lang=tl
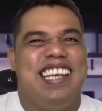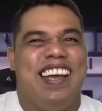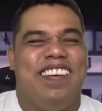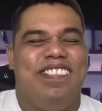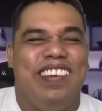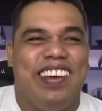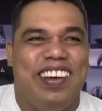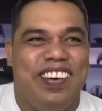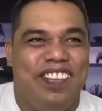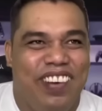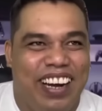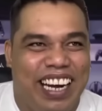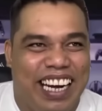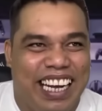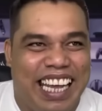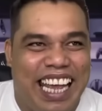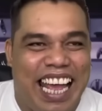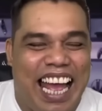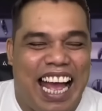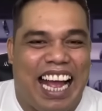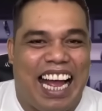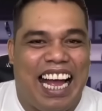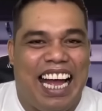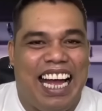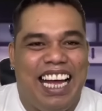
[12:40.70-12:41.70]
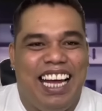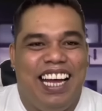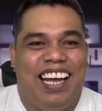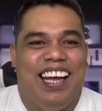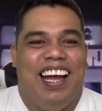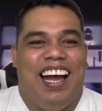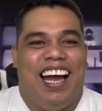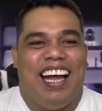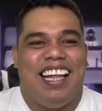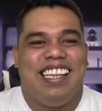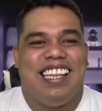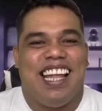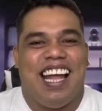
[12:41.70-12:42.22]
sabi ko, niya ka?
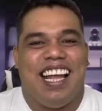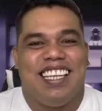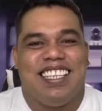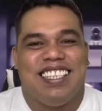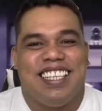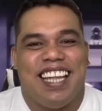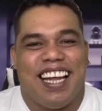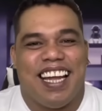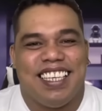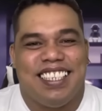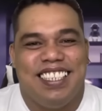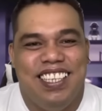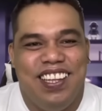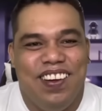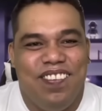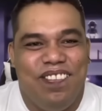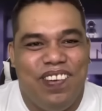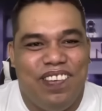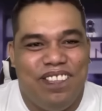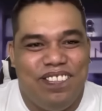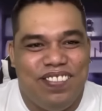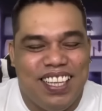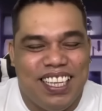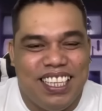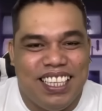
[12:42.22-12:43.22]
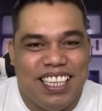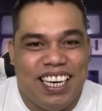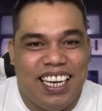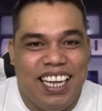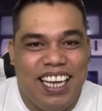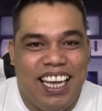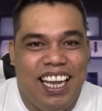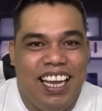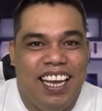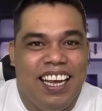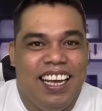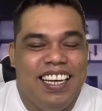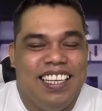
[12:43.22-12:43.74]
At taas-taas no
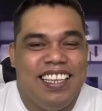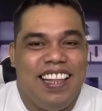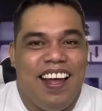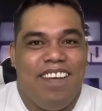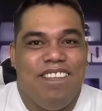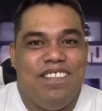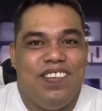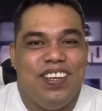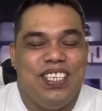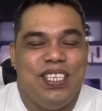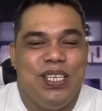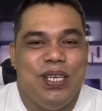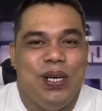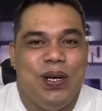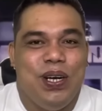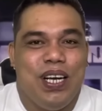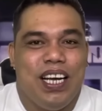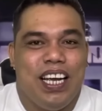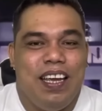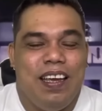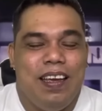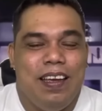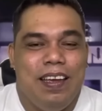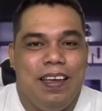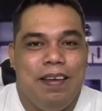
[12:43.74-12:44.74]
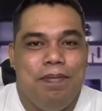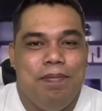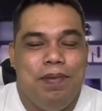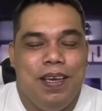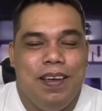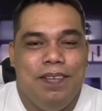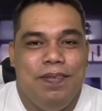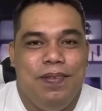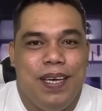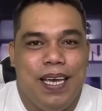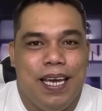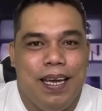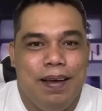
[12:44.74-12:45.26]
53. Tapos yung kay
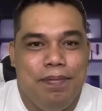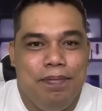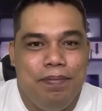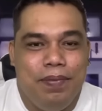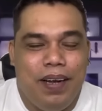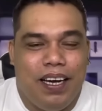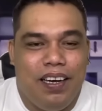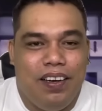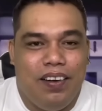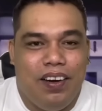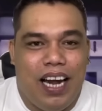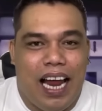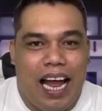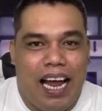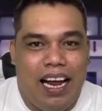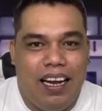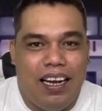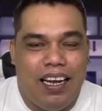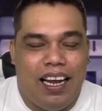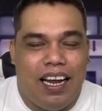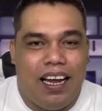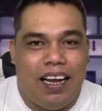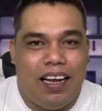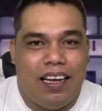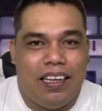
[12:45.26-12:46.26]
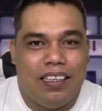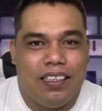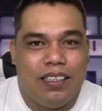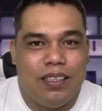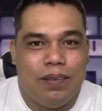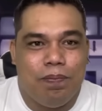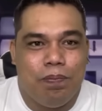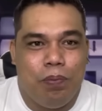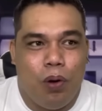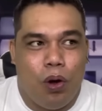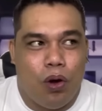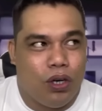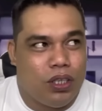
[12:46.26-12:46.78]
BBM, ano lang, uh,
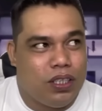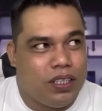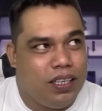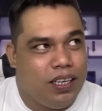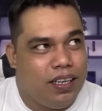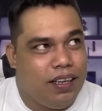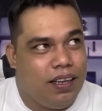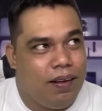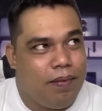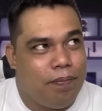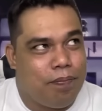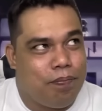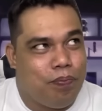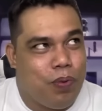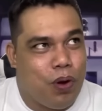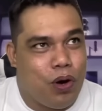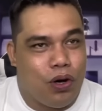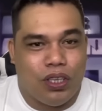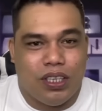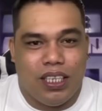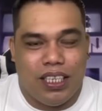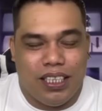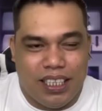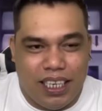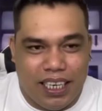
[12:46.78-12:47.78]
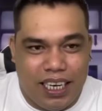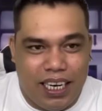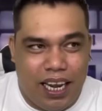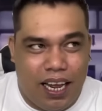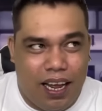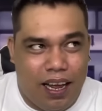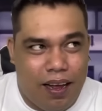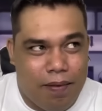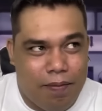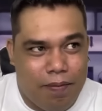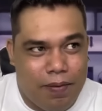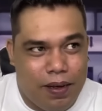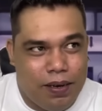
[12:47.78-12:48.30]
43,
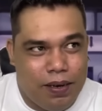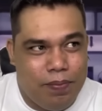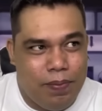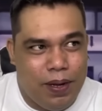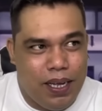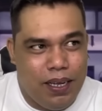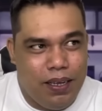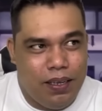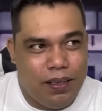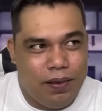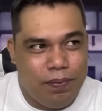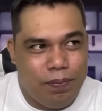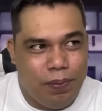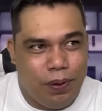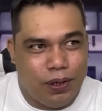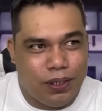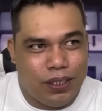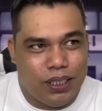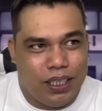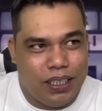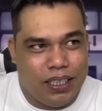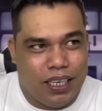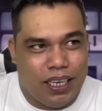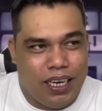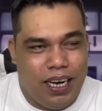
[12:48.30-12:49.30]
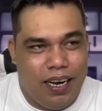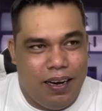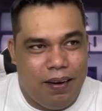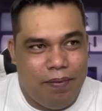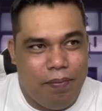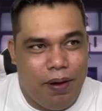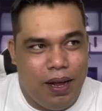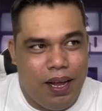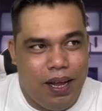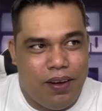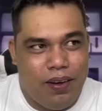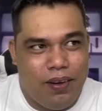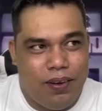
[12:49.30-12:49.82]
uh, ano ba? 43 lang
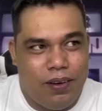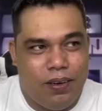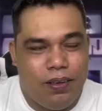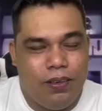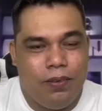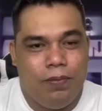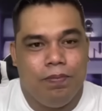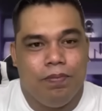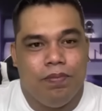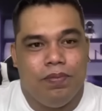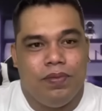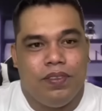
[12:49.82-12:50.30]
ba? Oh.